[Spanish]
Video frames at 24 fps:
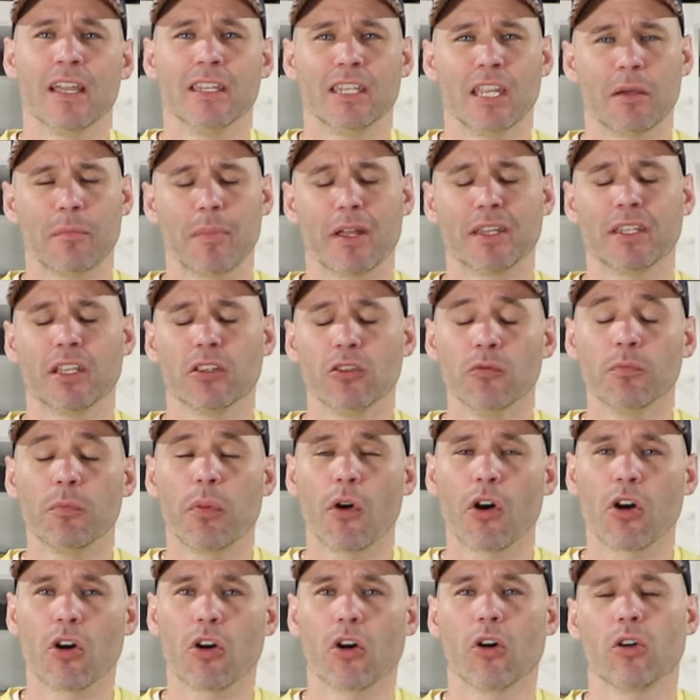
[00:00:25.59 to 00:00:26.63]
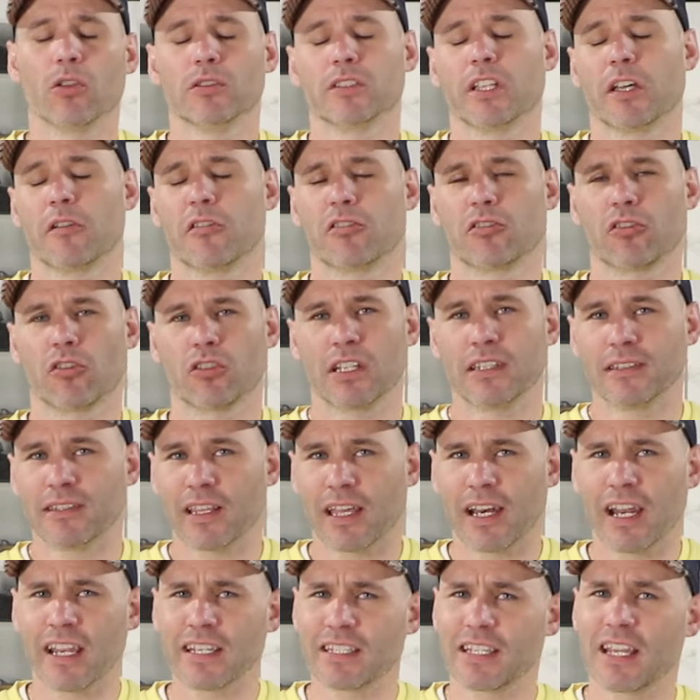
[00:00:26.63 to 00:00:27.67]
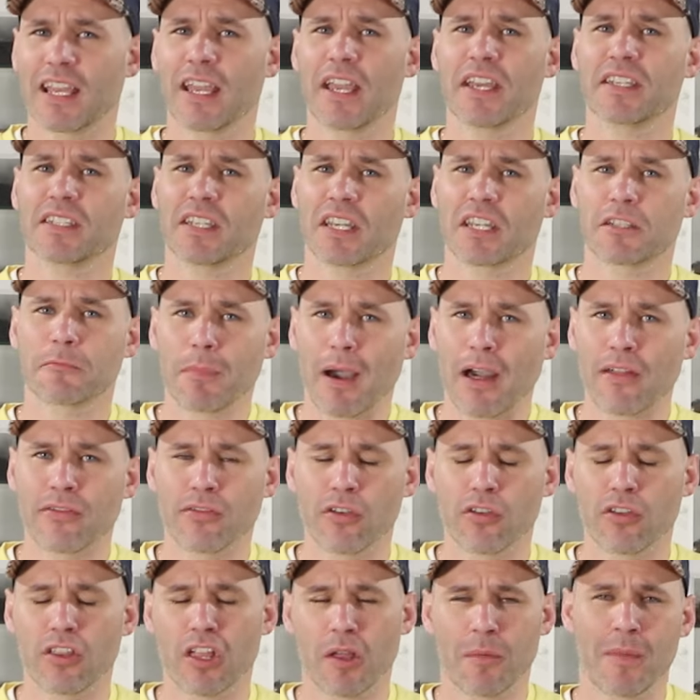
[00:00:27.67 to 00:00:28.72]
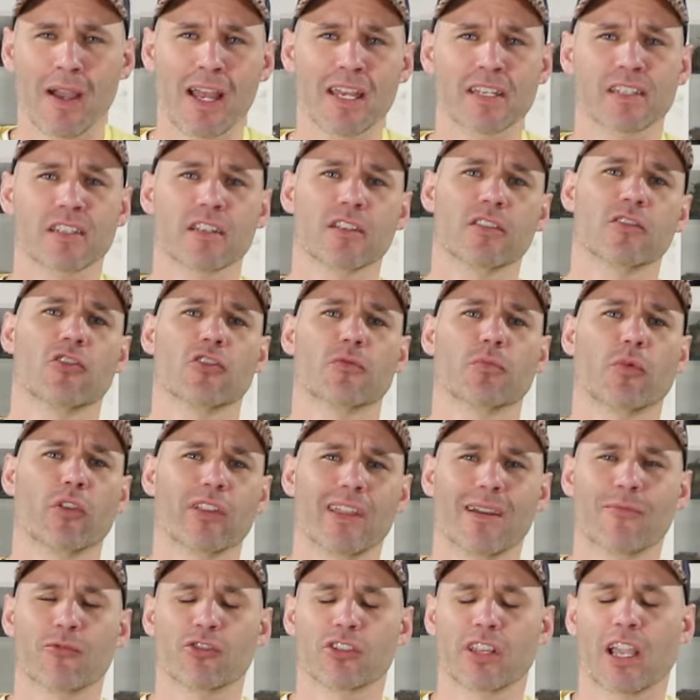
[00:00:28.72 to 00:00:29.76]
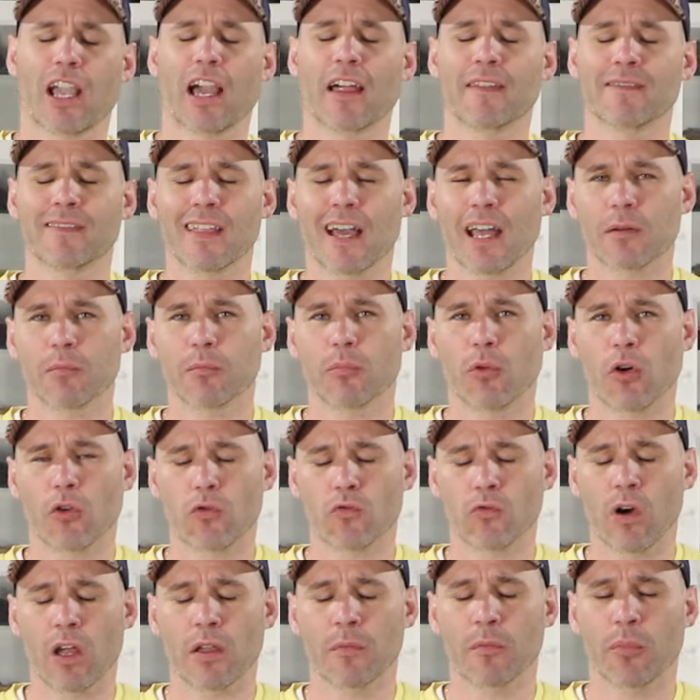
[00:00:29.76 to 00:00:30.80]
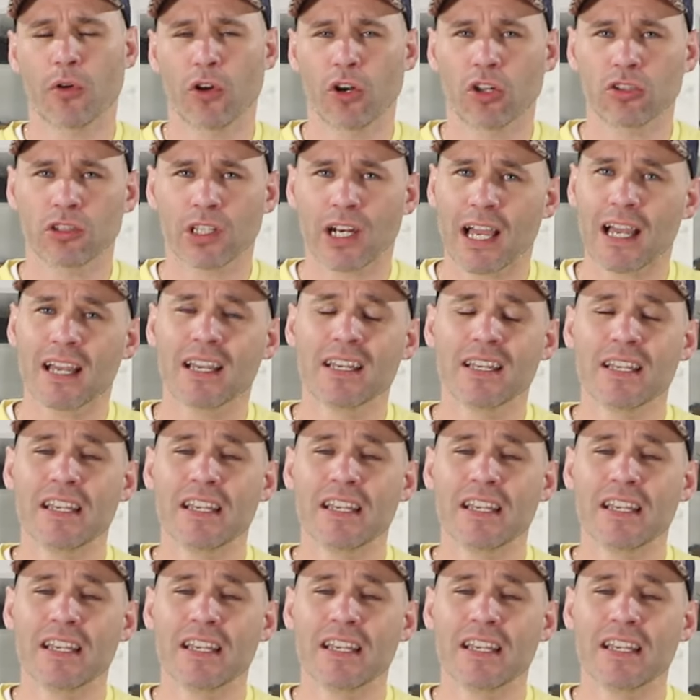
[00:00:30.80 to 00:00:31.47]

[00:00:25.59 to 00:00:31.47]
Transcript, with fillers: dependiendo un poco de nuestros intereses, espacio y demás, nos podíamos decantar por una y por otra,